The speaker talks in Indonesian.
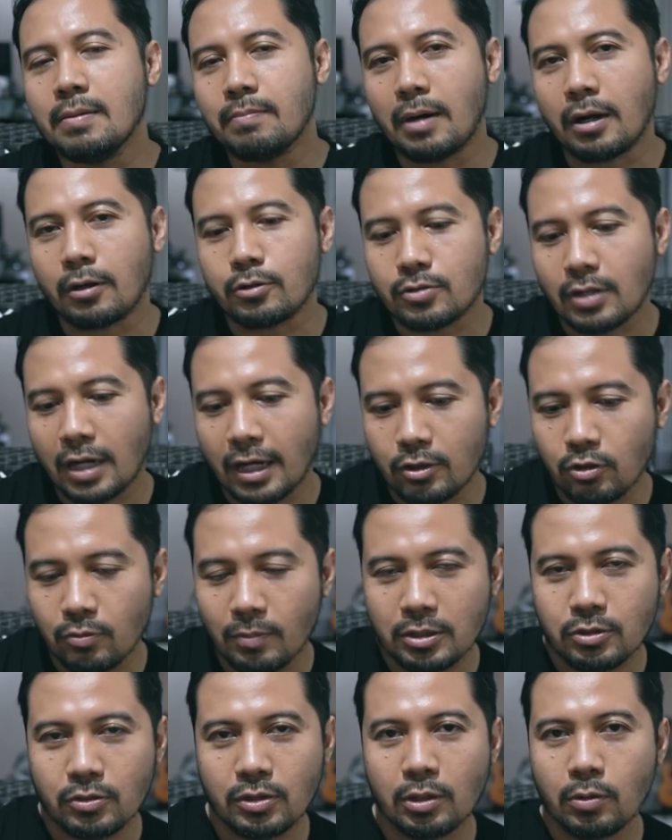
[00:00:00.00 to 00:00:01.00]
baru setelah itu
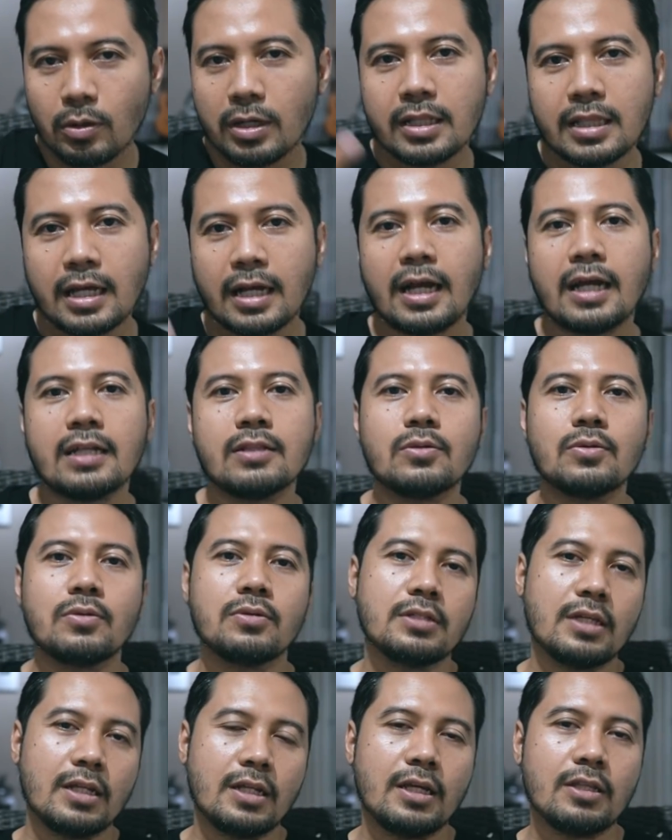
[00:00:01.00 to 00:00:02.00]
masuk tikungan kita
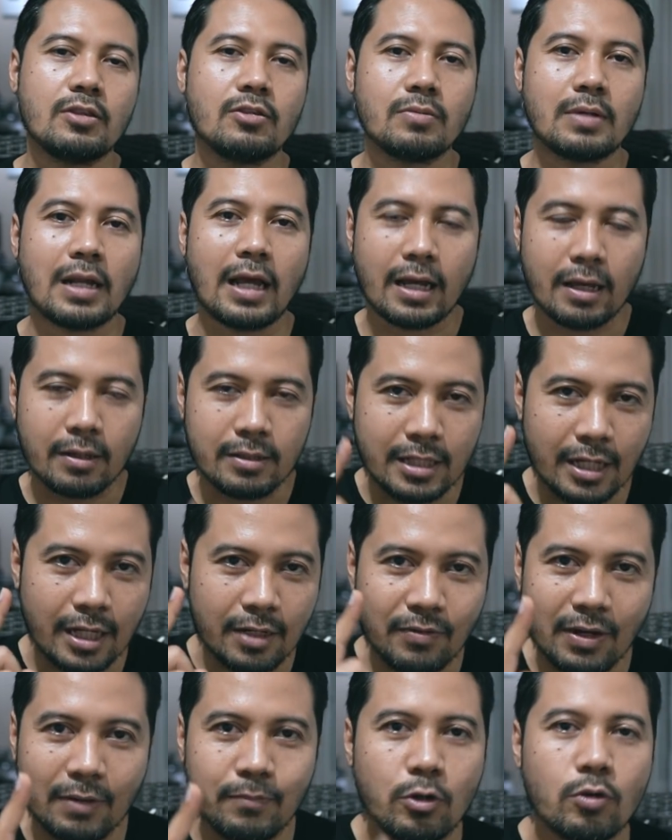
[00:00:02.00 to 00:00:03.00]
gantung jadi gitu nah
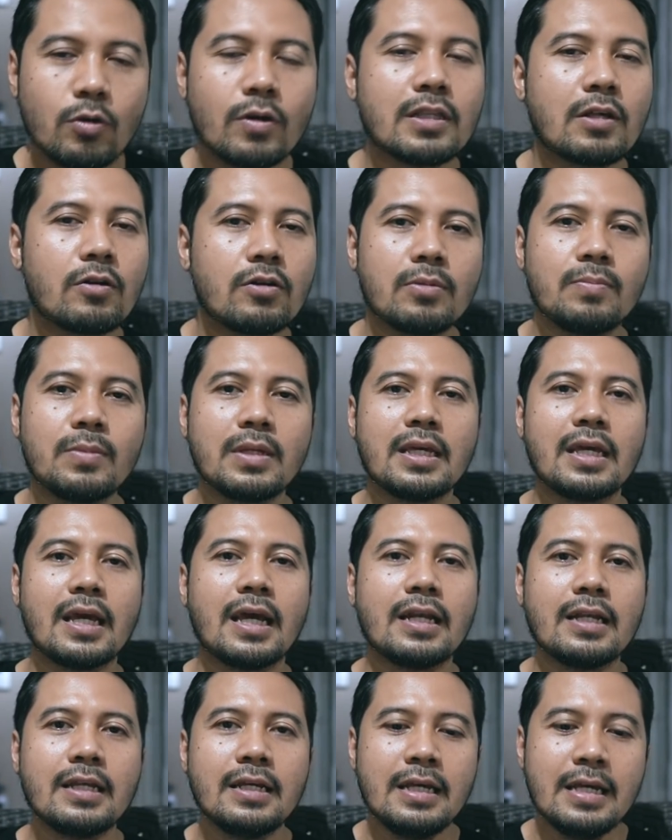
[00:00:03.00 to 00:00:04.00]
kejadian Fabio Quartaro
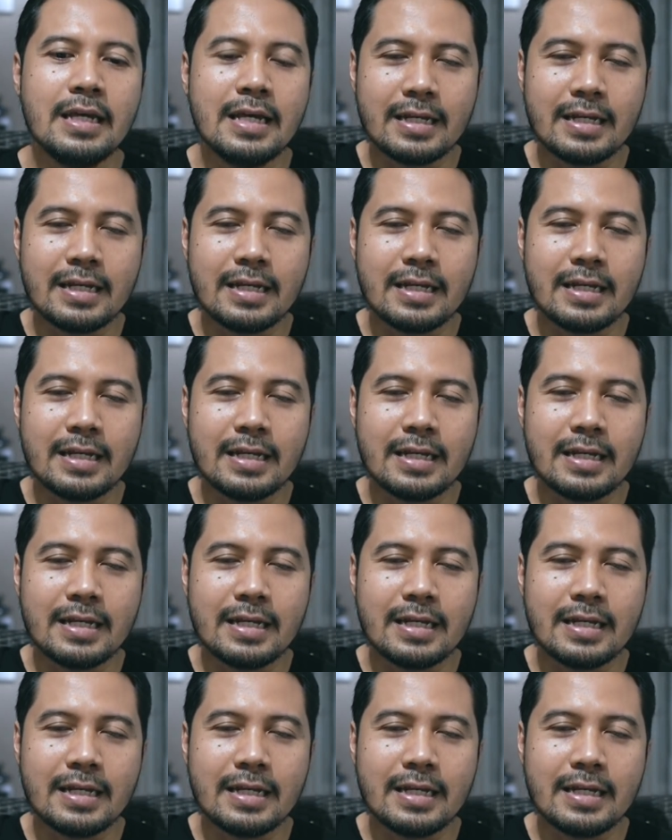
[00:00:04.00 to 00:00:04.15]
demikian